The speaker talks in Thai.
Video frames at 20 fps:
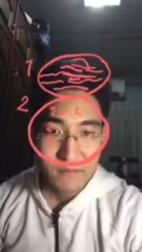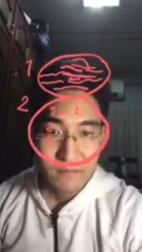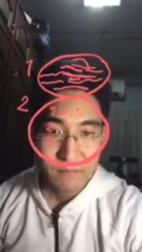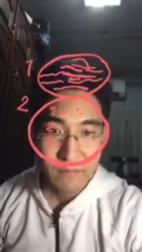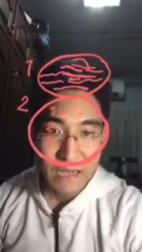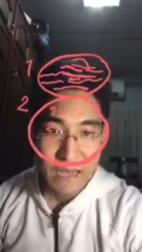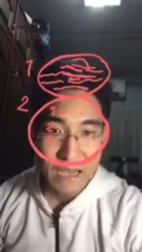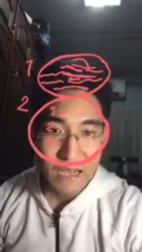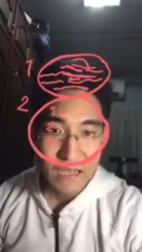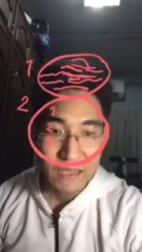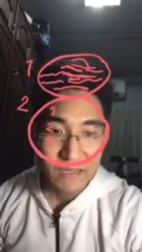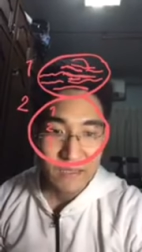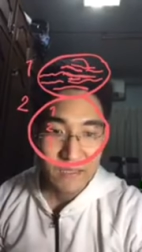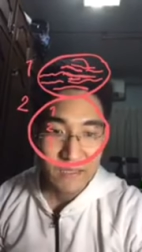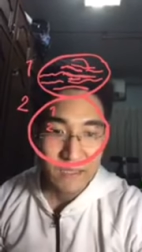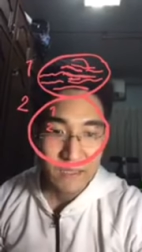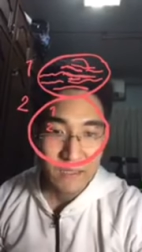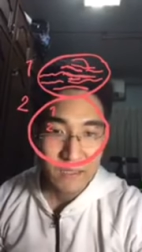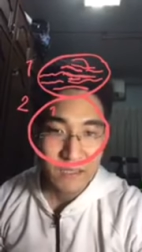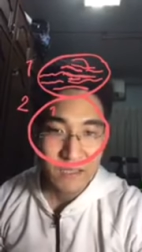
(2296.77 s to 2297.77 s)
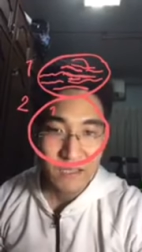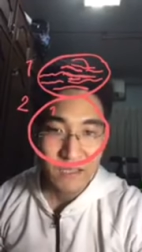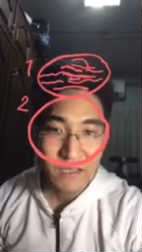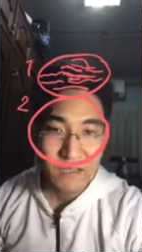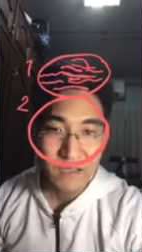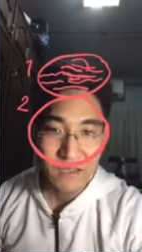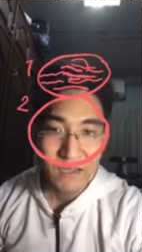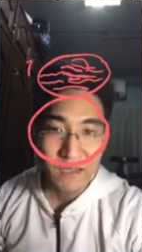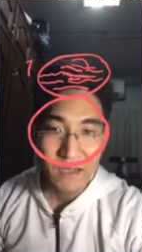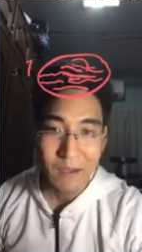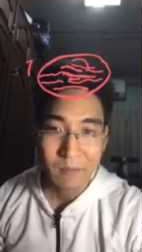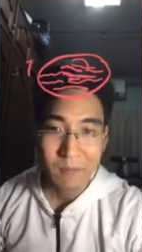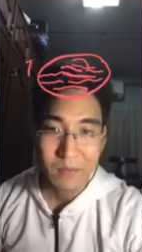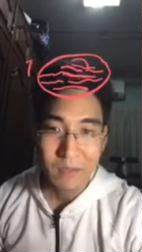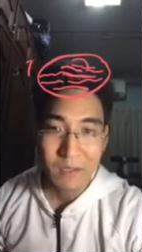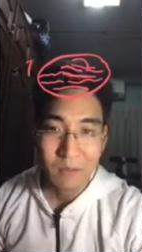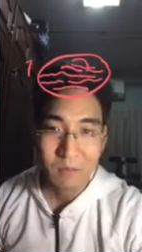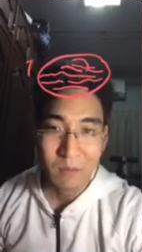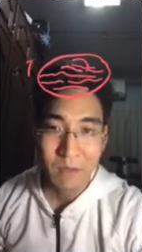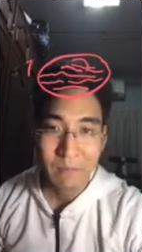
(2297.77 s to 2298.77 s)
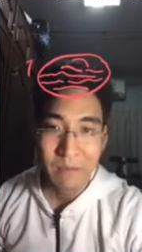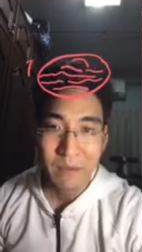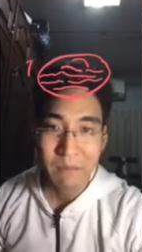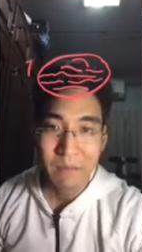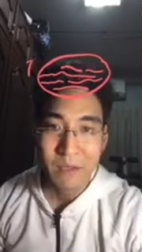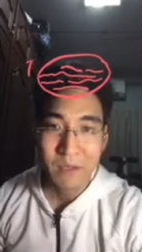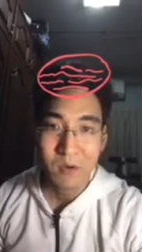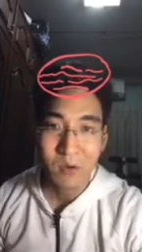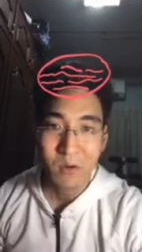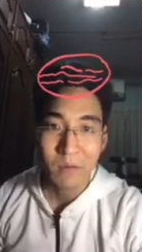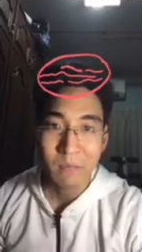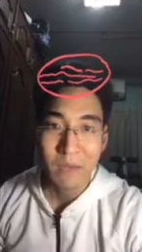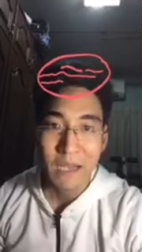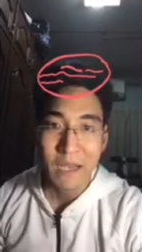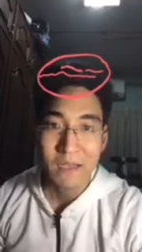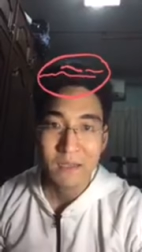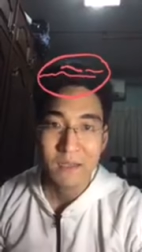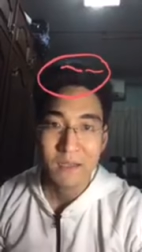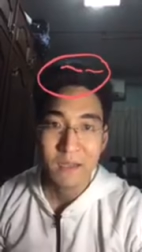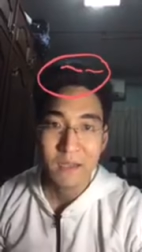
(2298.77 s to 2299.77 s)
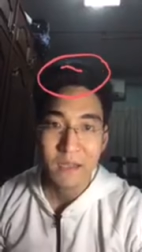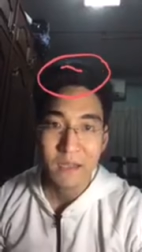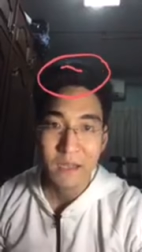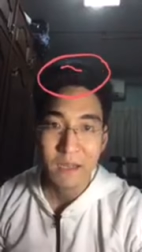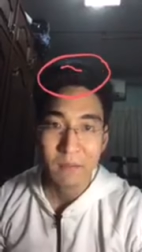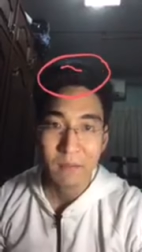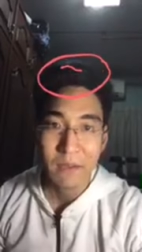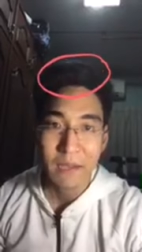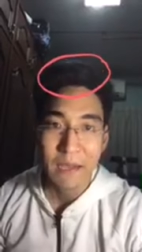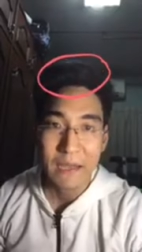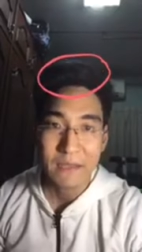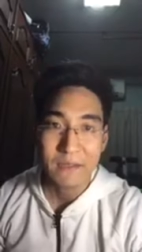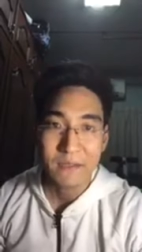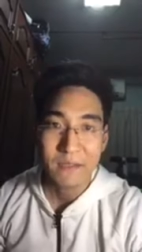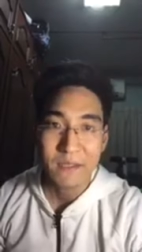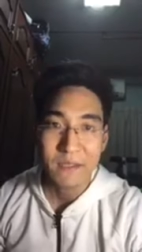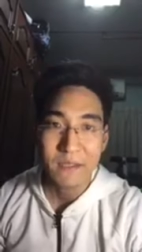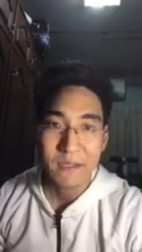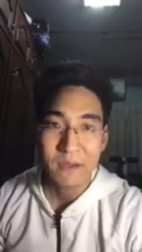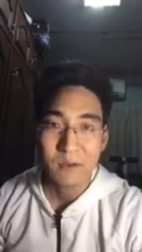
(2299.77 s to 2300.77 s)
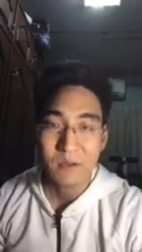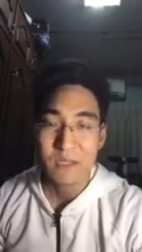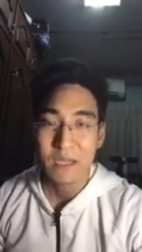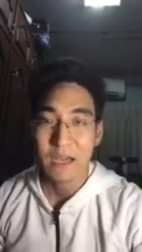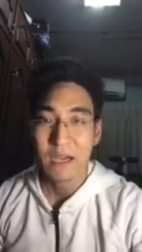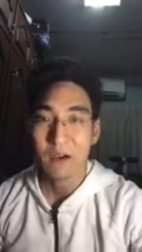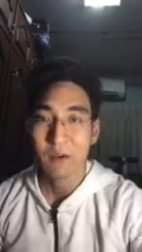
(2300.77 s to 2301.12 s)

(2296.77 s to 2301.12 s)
ปลายเดือนนี้นะครับ คิดว่าเป็นประโยชน์มากเลยกับการที่เราจะเอา